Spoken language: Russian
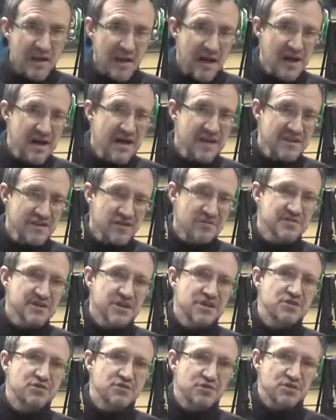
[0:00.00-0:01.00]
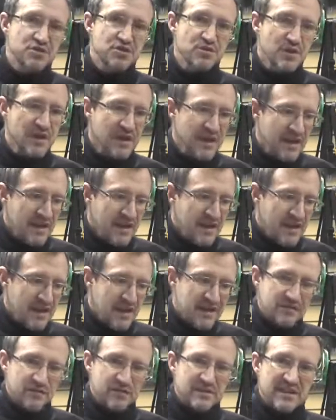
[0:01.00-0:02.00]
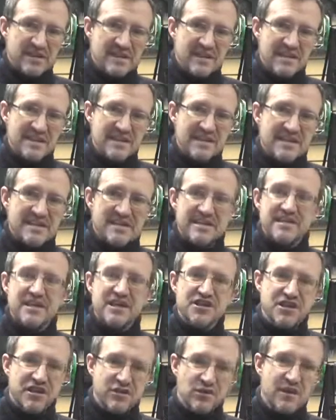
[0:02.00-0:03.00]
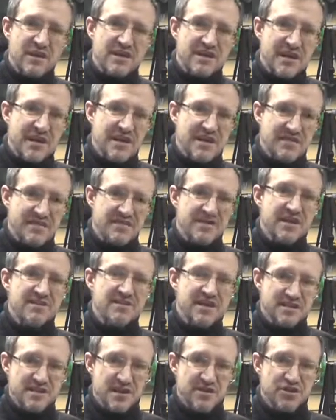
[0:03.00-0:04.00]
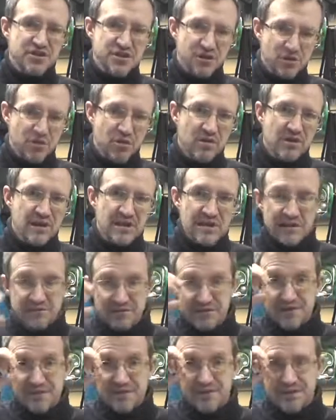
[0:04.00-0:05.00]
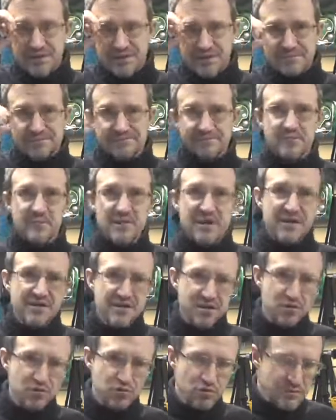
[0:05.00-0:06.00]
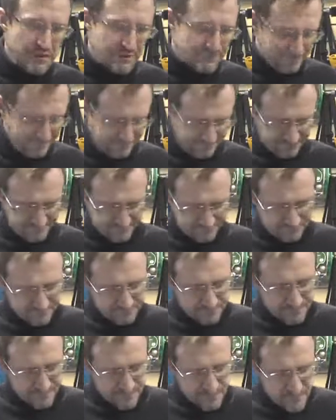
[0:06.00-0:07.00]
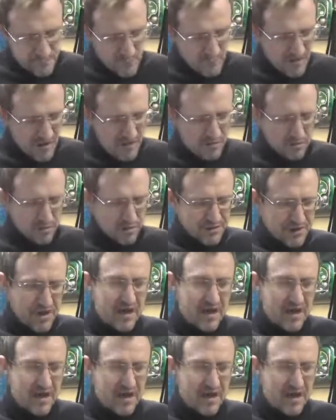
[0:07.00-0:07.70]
А я вам скажу, то что вот э, наши ролики, они висят достаточно долго, да, в интернете, э, на ютубе. Вот.